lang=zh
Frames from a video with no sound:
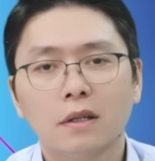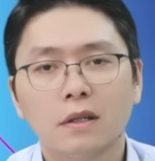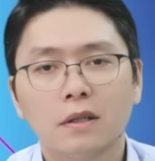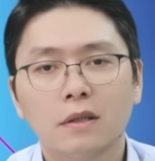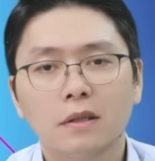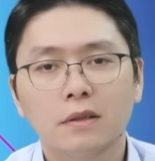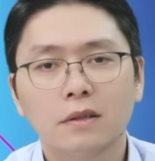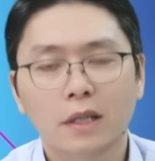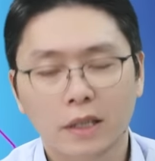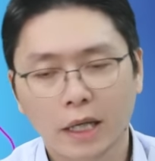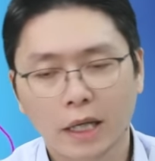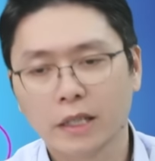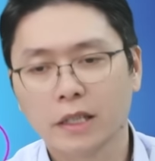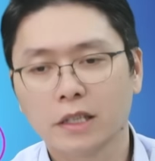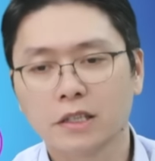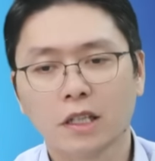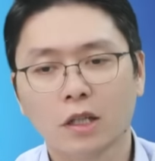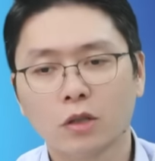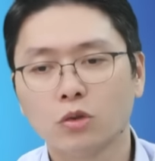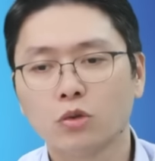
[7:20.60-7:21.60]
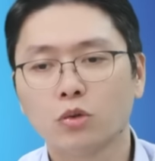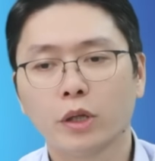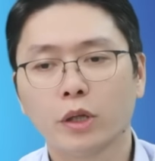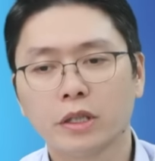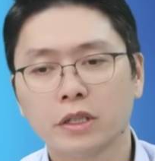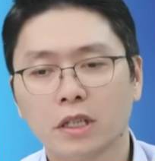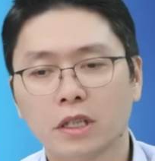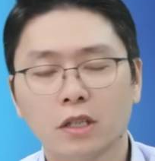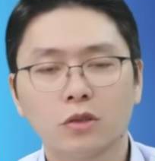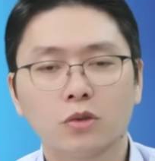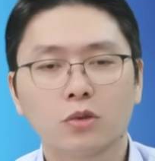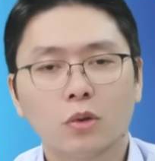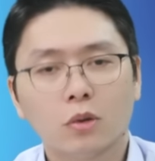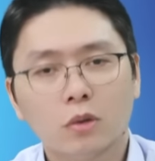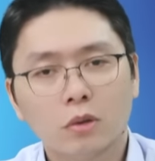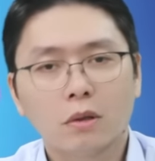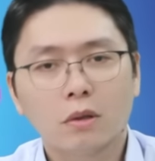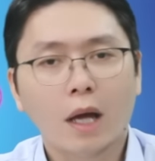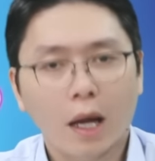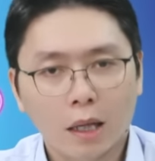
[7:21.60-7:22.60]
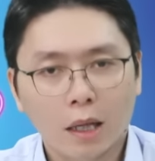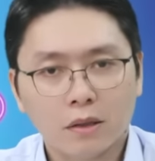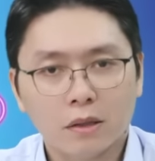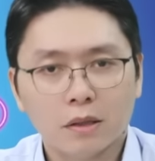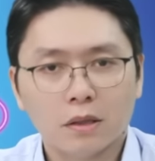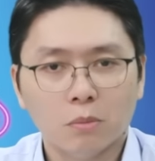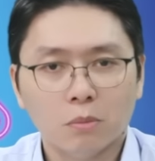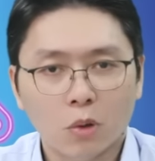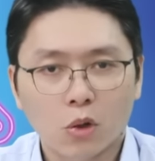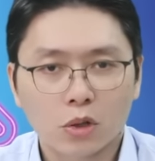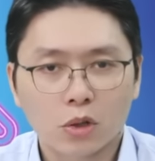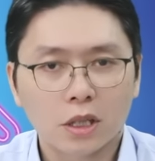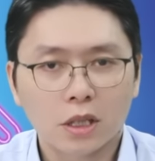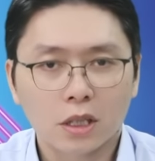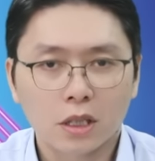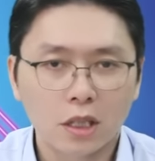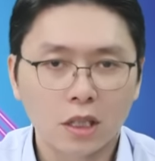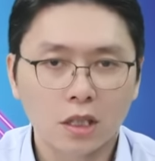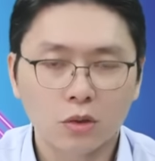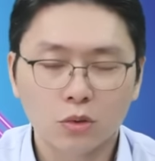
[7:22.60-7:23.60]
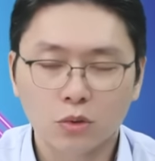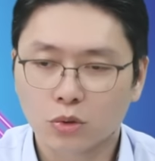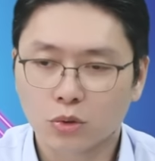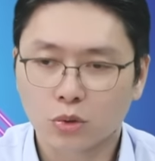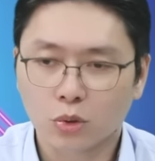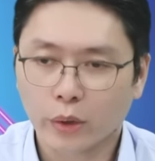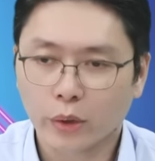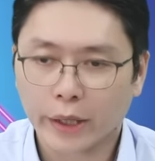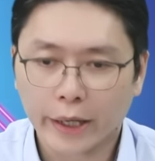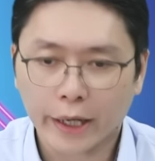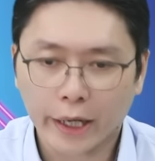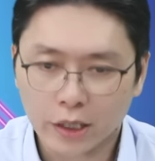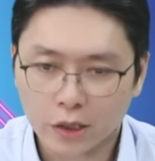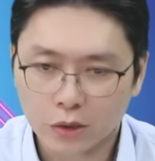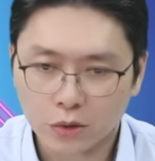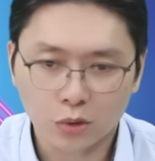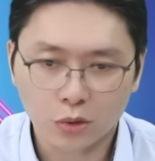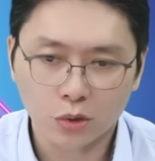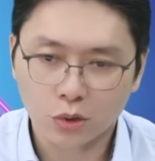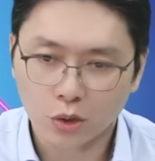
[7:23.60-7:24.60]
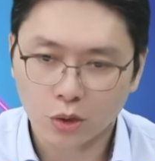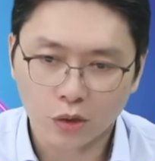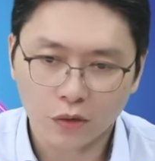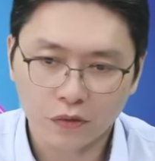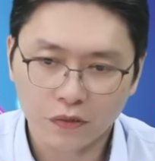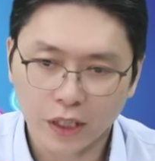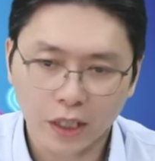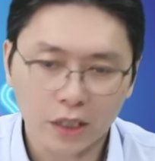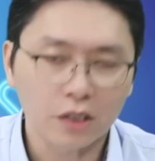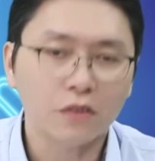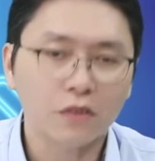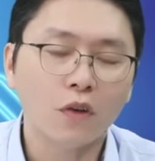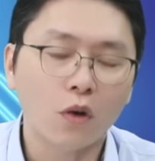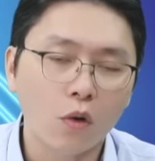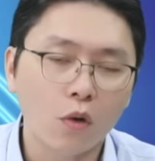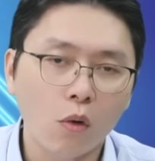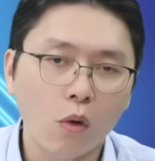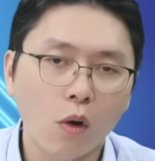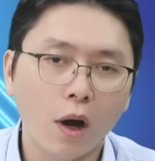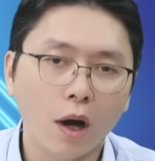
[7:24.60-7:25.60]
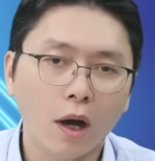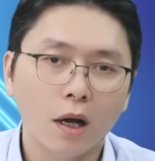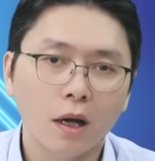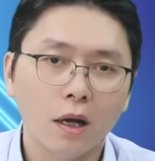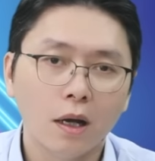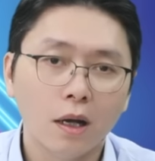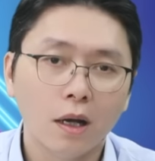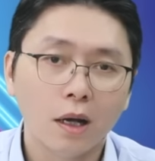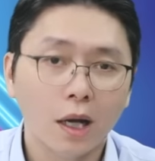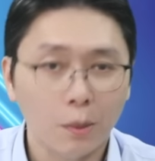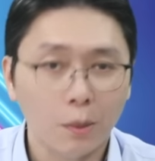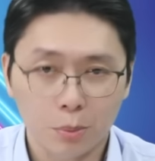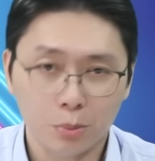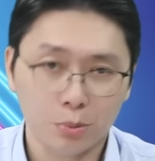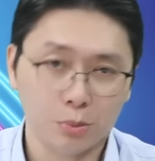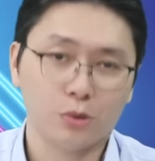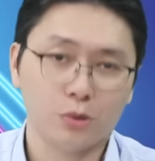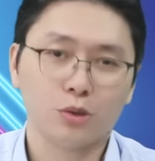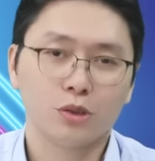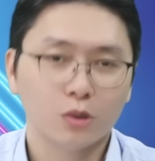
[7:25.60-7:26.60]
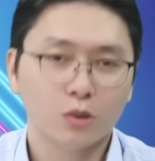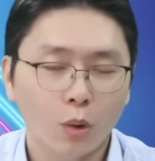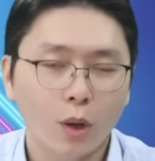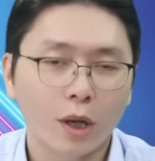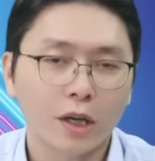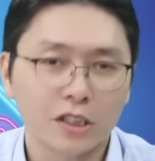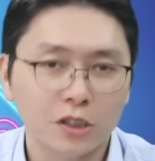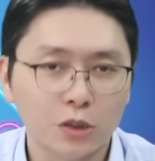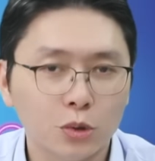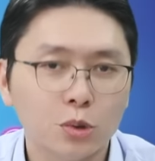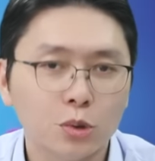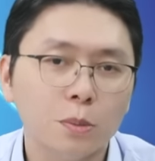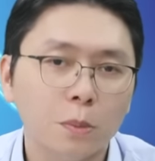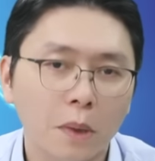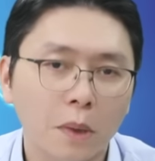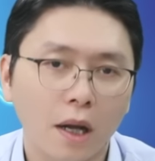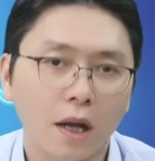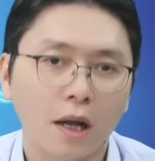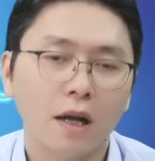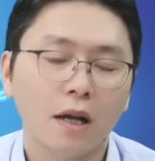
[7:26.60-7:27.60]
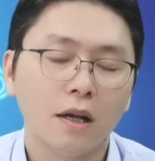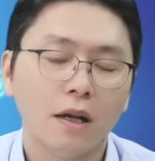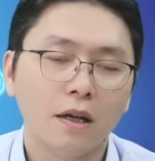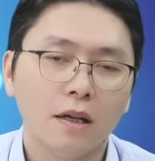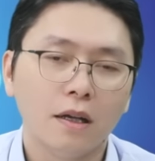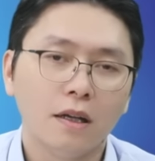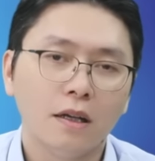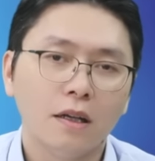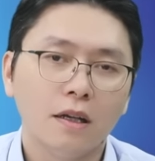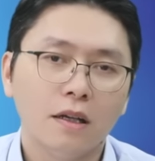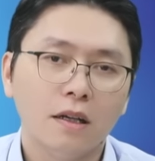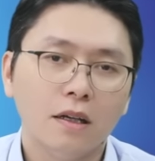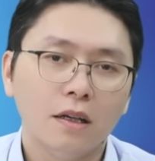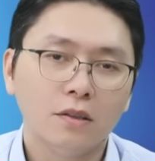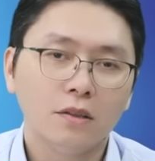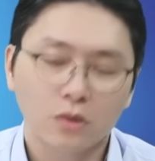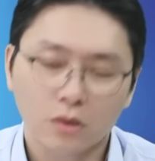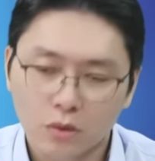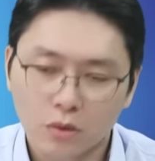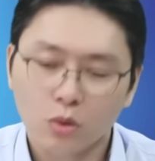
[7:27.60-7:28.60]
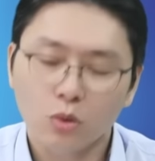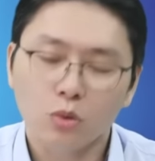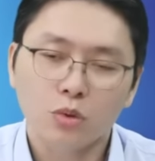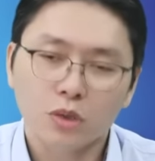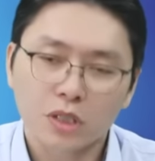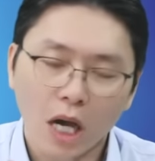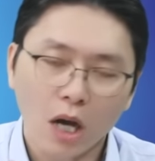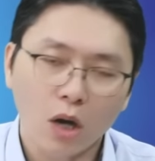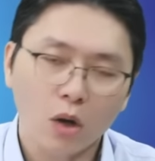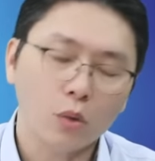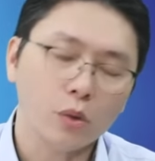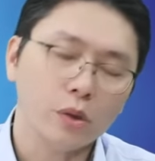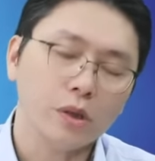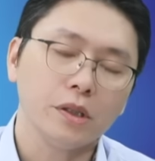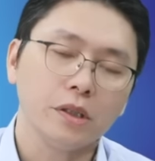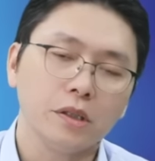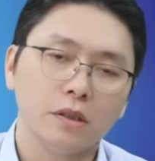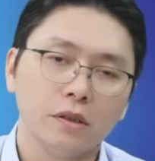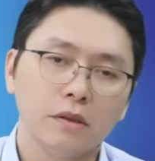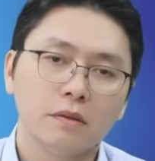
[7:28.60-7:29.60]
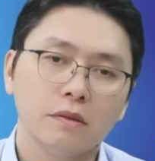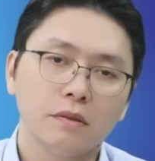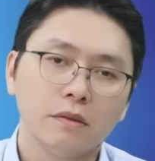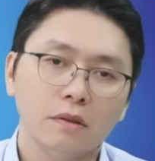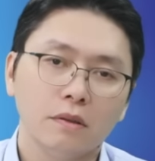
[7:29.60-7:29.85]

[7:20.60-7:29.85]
那他也相互回应，他就说他的某个客户说 AI 的需求非常的疯狂，嗯，啊不就是黄仁勋嘛，是，就是互相回应，嗯，